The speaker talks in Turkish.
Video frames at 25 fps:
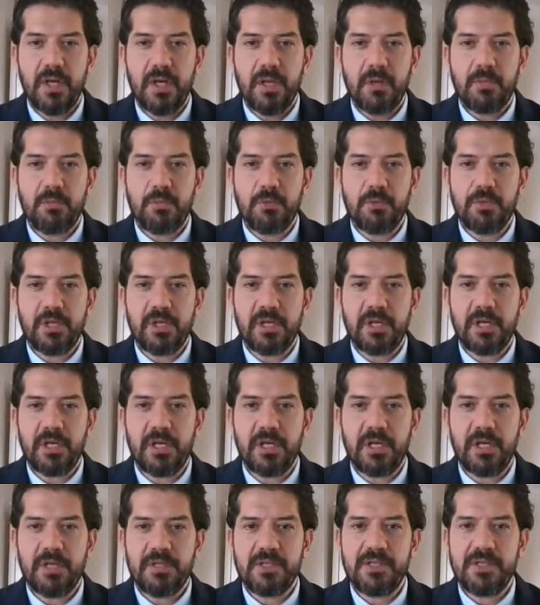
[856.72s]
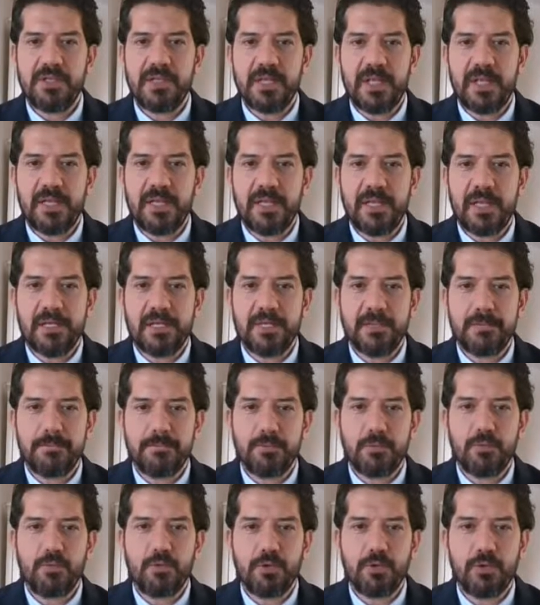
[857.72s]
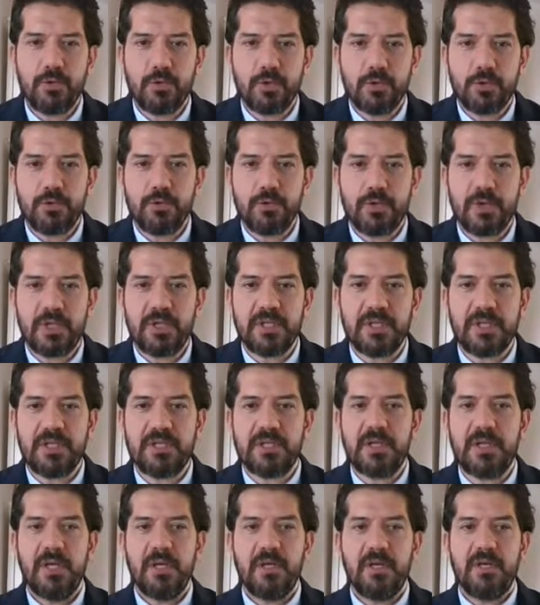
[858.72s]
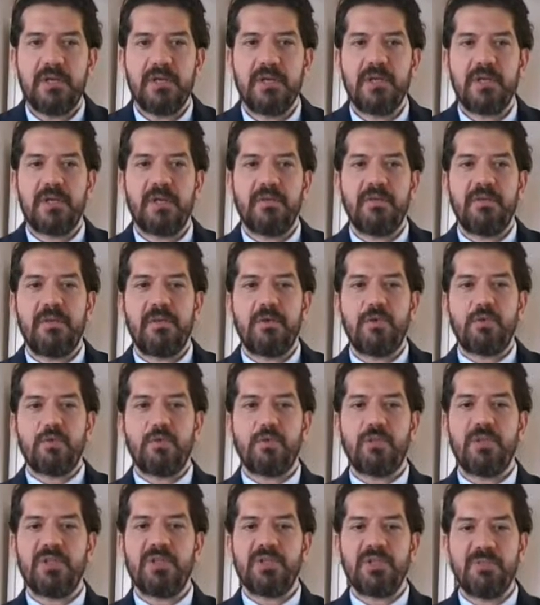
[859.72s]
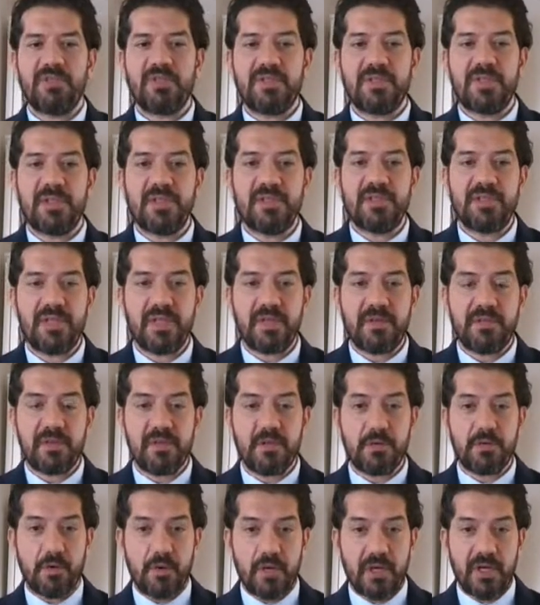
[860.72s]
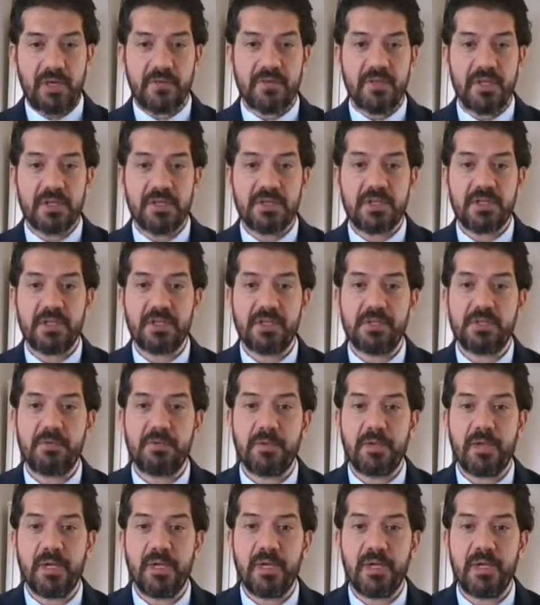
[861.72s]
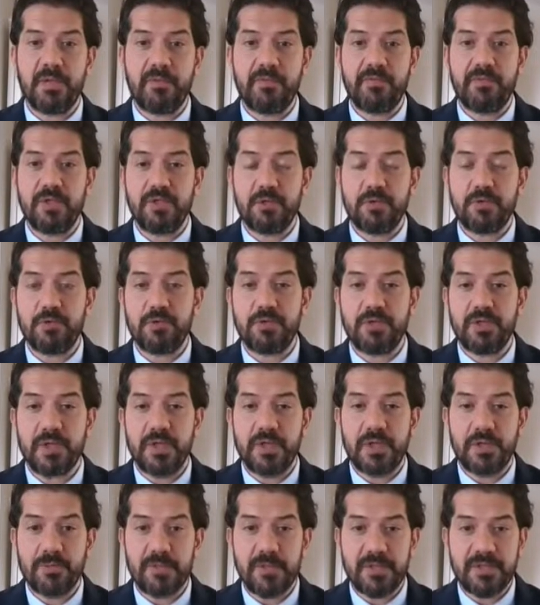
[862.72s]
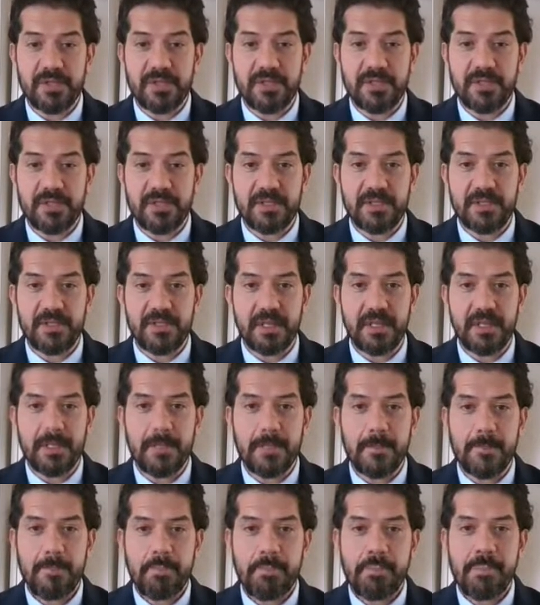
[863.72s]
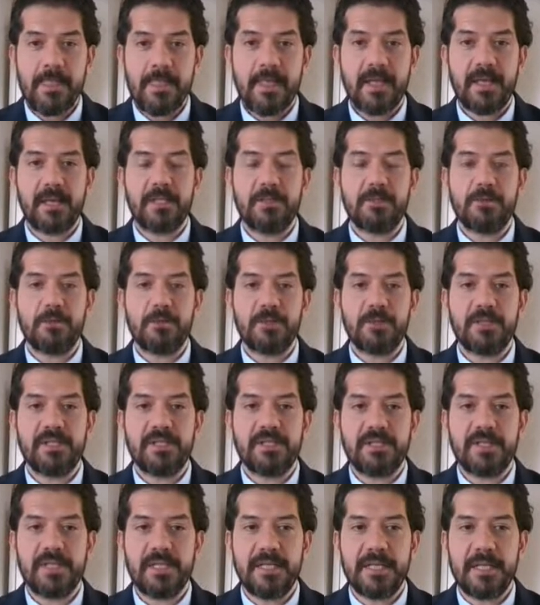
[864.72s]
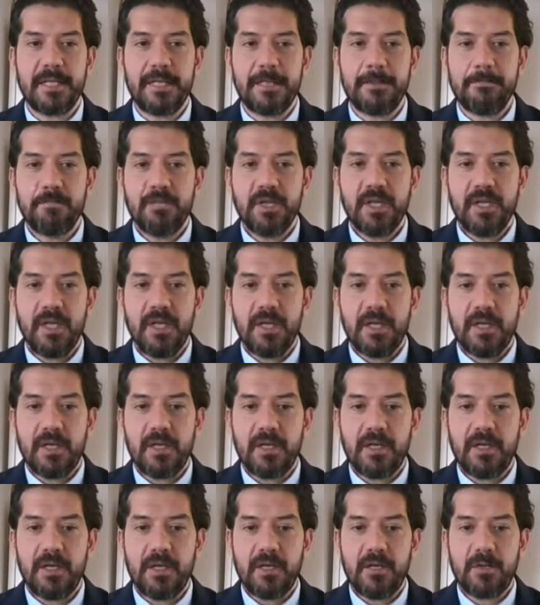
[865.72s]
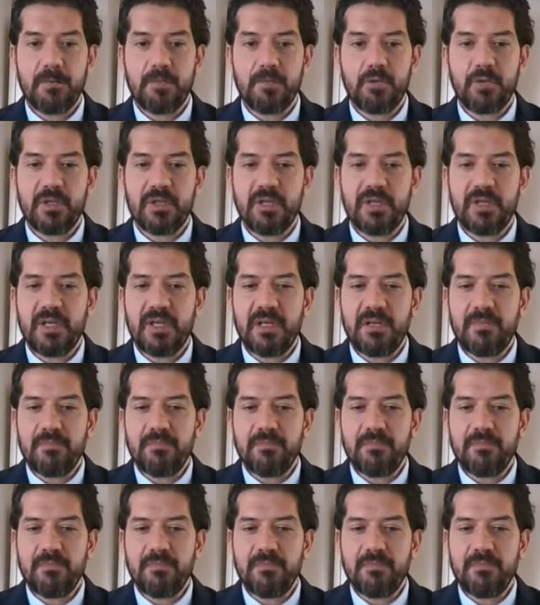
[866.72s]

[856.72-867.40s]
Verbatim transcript: Bunlara şirketler mümkün olduğu kadar e, ve hükümetimiz destek veriyor evden çalışmaya hem virüsün yayılması açısından. E, dolayısıyla e, burada